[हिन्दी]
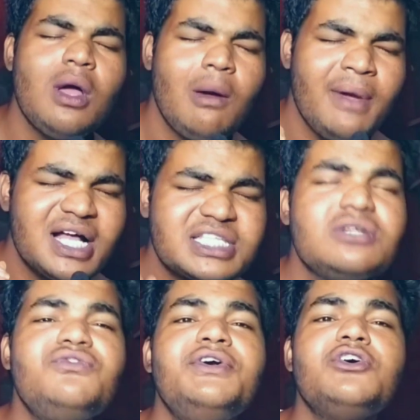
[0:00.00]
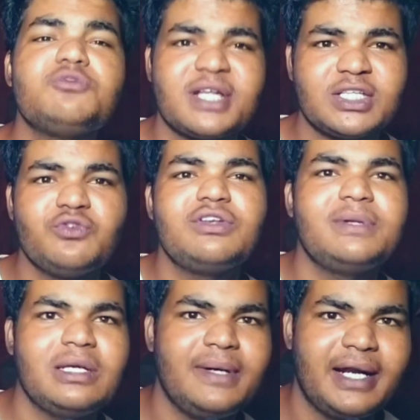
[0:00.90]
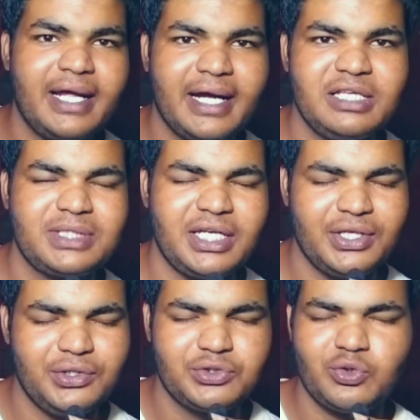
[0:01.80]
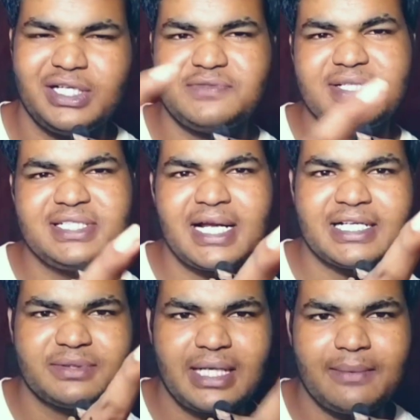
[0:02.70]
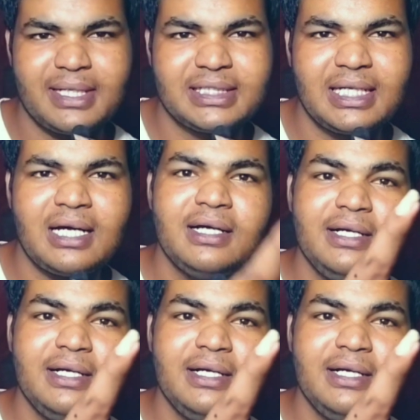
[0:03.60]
मैं अच्छी वीडियो बनाता हूँ फिर भी नहीं बढ़ रहा है पता नहीं क्यों तो गाइज प्लीज लाइक सब्सक्राइब कर देना